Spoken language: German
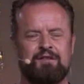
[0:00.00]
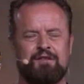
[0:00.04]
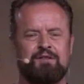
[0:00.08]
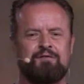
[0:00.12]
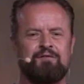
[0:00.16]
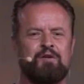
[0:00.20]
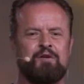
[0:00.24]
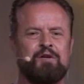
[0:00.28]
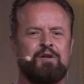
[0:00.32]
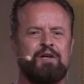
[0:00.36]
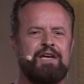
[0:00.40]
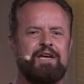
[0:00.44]
oder
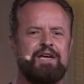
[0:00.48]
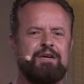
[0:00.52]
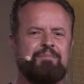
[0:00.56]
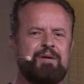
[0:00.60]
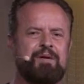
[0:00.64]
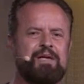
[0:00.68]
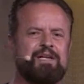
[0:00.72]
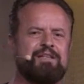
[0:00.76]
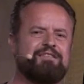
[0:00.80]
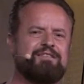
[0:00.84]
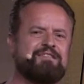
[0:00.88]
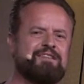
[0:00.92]
wo
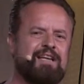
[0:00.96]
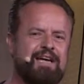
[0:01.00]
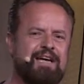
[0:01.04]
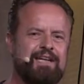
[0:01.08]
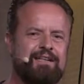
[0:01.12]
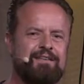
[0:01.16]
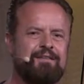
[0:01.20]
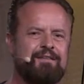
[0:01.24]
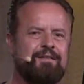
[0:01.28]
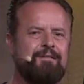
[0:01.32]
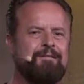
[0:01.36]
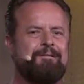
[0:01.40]
immer ihr
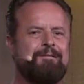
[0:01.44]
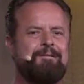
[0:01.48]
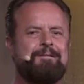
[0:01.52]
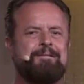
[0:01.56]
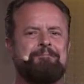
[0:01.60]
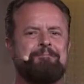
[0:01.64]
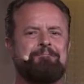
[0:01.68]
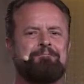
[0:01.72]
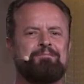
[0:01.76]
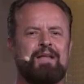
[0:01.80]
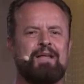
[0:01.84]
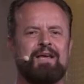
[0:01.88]
seid,
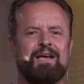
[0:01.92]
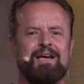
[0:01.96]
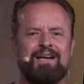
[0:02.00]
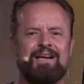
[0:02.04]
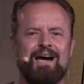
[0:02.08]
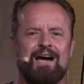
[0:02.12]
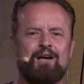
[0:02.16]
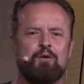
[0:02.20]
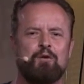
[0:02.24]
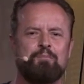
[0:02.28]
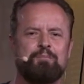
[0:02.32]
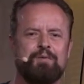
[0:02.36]

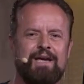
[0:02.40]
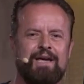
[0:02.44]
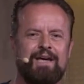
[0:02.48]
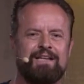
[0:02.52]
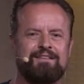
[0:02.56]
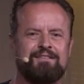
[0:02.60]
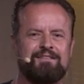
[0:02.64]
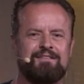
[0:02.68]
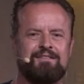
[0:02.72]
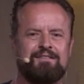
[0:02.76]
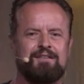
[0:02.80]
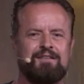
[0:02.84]
egal ob
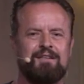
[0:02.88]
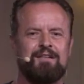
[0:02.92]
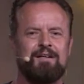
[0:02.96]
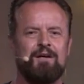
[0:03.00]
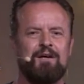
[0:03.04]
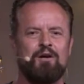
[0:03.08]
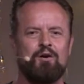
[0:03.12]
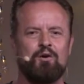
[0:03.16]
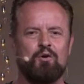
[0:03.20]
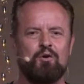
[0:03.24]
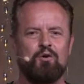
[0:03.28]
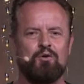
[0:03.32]
jetzt
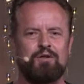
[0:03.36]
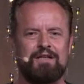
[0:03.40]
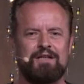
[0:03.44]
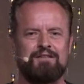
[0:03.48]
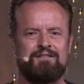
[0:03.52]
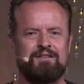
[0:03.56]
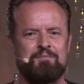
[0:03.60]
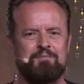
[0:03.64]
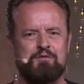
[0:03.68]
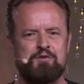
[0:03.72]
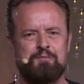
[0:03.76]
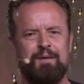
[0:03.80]
oder
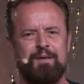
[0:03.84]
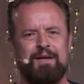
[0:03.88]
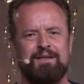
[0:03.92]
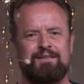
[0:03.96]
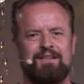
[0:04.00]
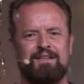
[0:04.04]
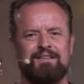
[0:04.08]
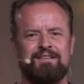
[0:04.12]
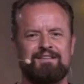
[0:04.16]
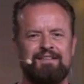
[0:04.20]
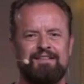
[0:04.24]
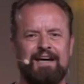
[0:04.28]
zum
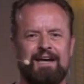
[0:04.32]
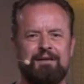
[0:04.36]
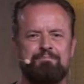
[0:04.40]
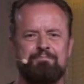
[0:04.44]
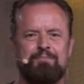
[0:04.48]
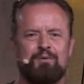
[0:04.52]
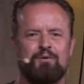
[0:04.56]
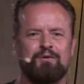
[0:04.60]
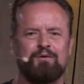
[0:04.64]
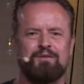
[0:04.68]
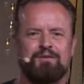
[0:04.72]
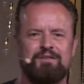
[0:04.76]
späteren
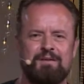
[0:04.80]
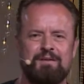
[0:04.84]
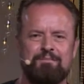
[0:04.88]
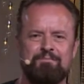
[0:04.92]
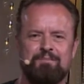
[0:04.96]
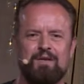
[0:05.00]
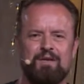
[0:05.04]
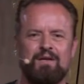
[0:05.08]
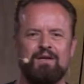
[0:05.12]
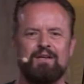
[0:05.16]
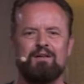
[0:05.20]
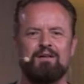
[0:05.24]
Zeitpunkt.
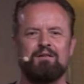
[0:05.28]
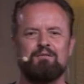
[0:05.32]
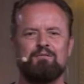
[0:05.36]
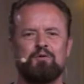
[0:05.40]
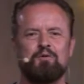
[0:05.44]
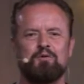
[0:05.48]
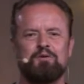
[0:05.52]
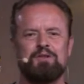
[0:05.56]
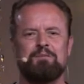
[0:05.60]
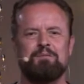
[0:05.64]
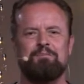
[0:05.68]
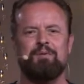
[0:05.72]

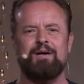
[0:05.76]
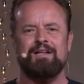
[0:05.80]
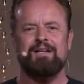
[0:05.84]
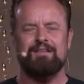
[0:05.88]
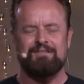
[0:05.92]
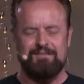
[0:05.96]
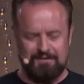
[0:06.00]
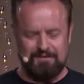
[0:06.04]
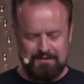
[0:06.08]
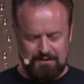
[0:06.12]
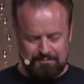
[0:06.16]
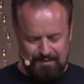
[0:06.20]
Wunderbar,
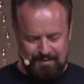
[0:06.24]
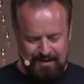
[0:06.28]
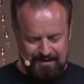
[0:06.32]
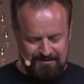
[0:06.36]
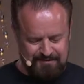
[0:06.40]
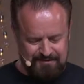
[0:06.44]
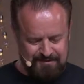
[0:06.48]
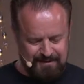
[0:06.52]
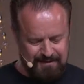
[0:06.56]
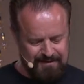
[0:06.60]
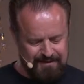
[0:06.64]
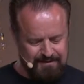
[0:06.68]
dass ihr dabei
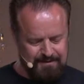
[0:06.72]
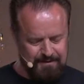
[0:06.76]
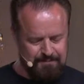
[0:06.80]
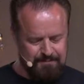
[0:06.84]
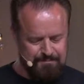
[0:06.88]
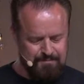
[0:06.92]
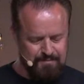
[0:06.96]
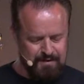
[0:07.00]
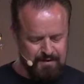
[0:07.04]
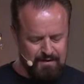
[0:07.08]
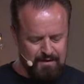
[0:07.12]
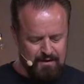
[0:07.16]
seid.
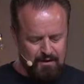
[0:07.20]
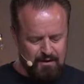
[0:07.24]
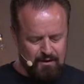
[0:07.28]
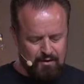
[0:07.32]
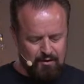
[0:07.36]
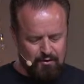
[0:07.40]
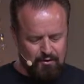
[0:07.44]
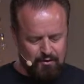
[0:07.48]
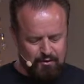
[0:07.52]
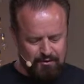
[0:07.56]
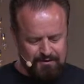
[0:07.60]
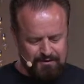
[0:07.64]

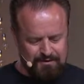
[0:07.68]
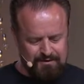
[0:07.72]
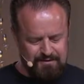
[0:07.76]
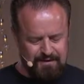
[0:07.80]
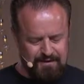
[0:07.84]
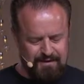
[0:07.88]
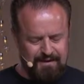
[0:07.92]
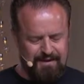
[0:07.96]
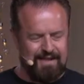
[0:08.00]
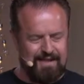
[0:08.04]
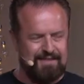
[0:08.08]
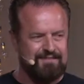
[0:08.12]
Und
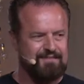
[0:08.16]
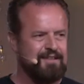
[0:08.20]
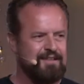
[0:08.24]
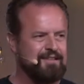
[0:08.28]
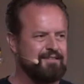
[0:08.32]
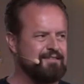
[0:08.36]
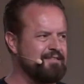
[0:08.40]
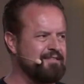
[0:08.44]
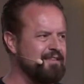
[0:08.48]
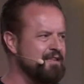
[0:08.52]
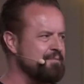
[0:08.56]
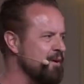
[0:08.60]
es
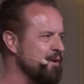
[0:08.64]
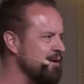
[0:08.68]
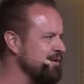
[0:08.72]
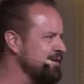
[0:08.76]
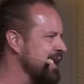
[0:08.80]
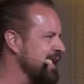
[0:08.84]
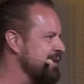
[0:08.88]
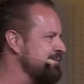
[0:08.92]
ist, ich möchte